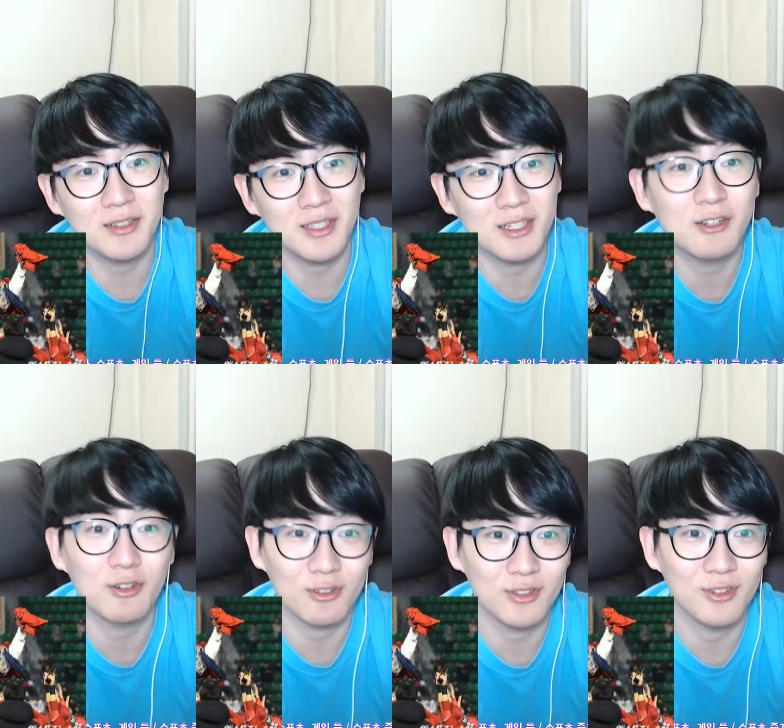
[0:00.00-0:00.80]

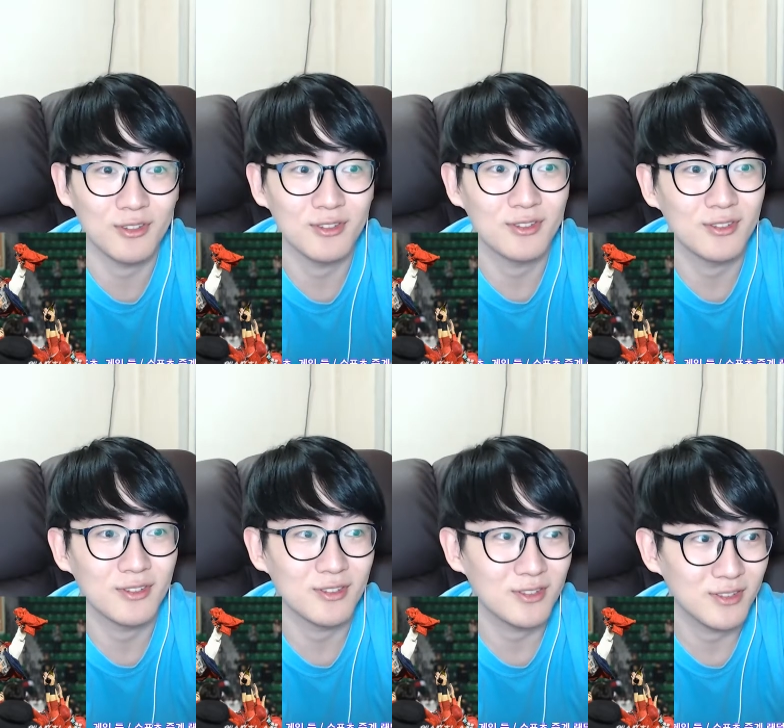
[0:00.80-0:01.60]
이끌었어.
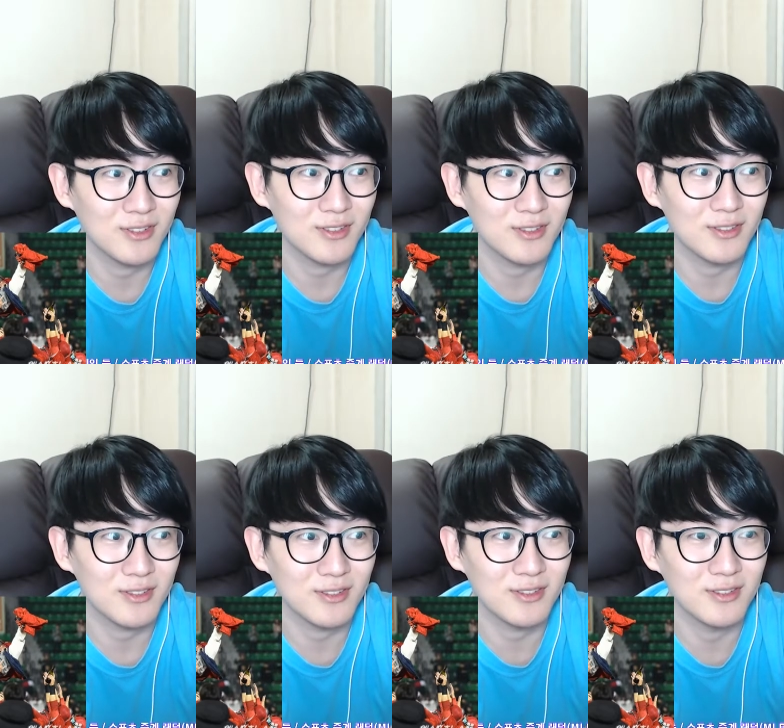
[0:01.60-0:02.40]

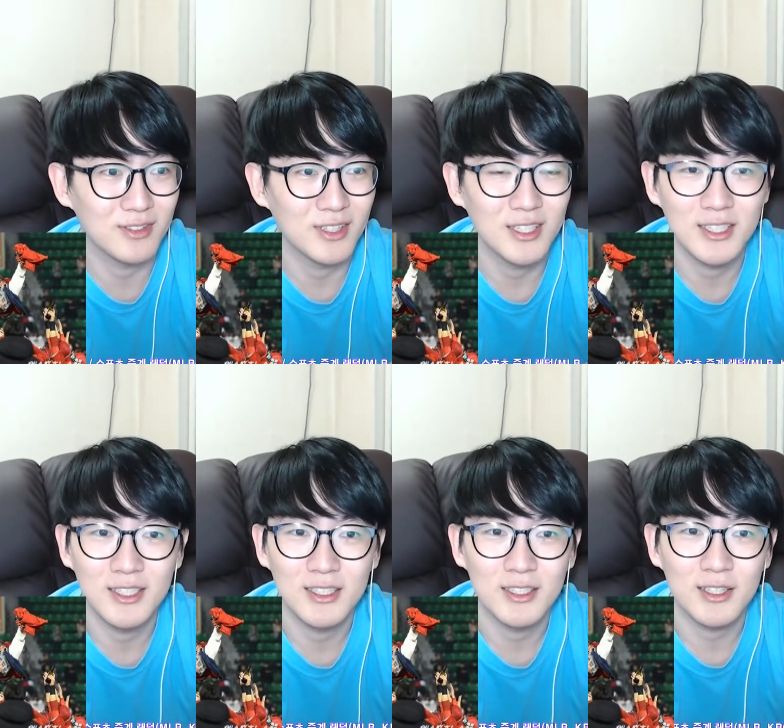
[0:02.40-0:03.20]
음.
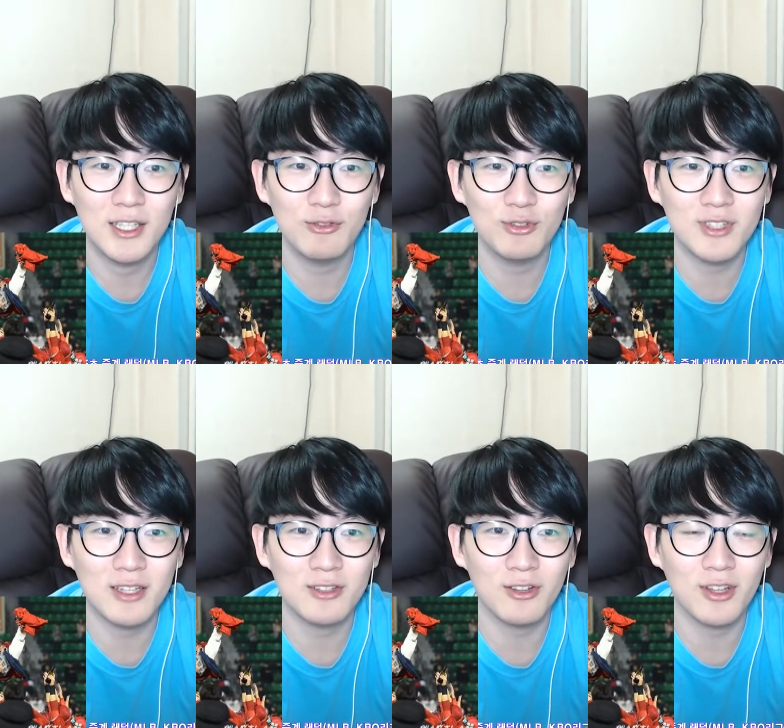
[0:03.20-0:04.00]
기운
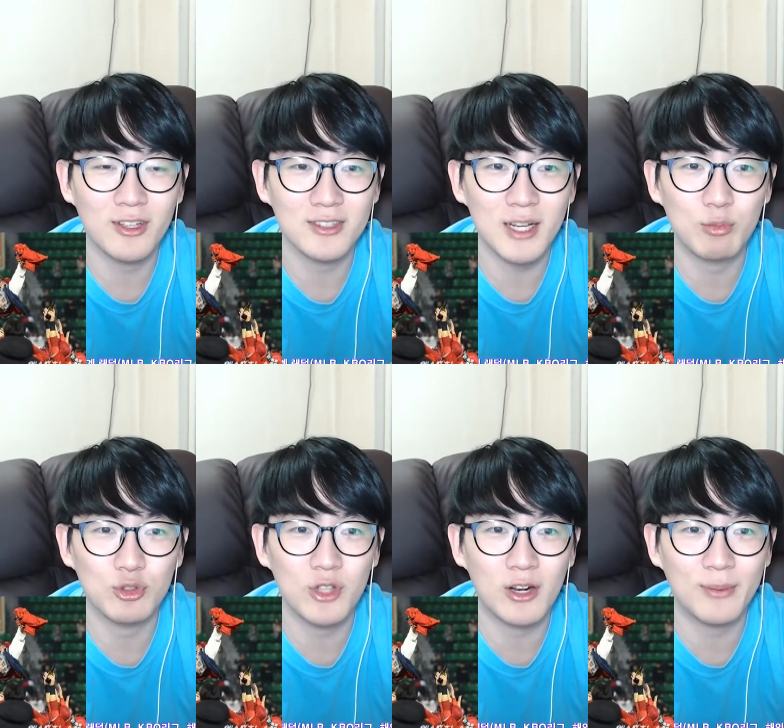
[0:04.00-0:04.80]
센 천하장사
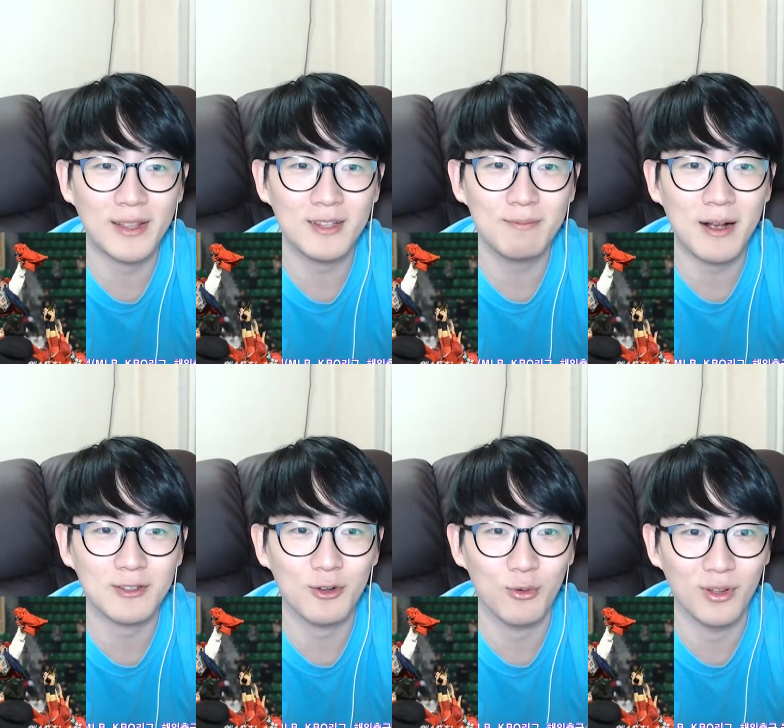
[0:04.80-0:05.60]
무쇠로 만든
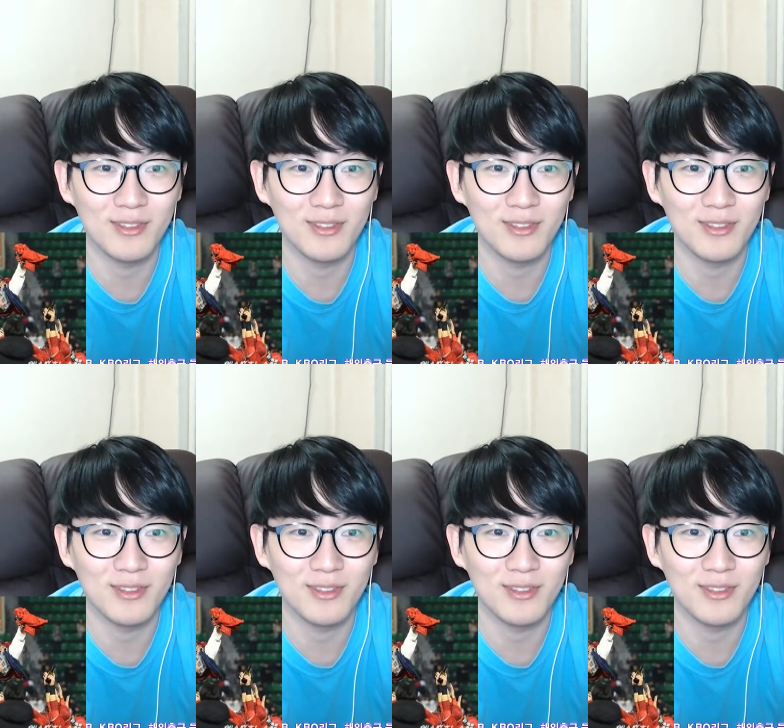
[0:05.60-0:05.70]
박정권.